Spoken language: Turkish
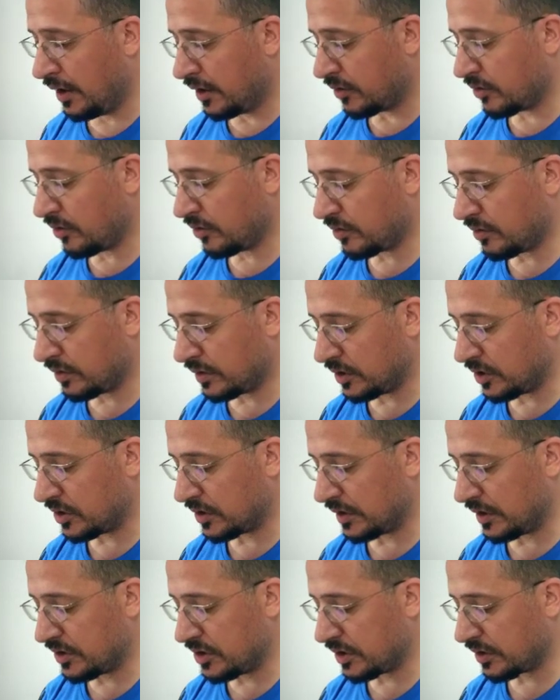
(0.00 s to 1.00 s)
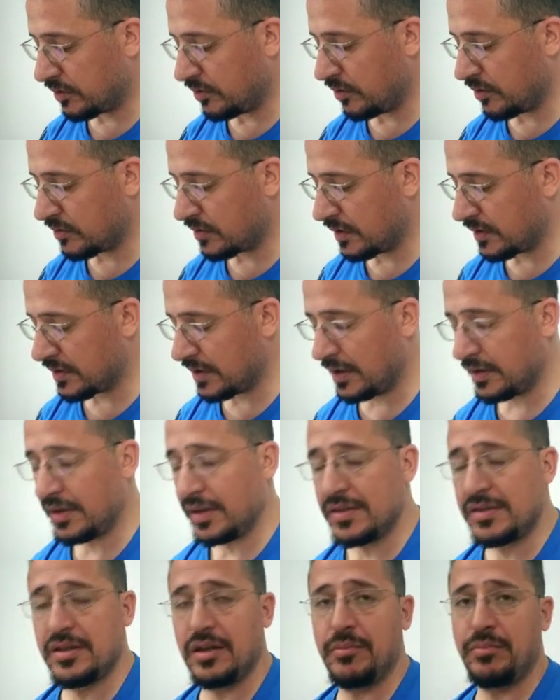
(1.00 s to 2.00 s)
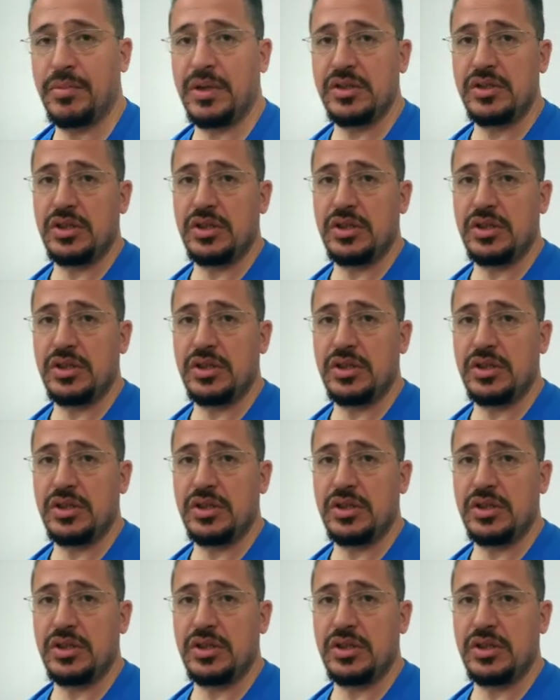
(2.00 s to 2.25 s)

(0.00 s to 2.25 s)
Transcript: Kökün dışına çıkıyorsa zaten sapman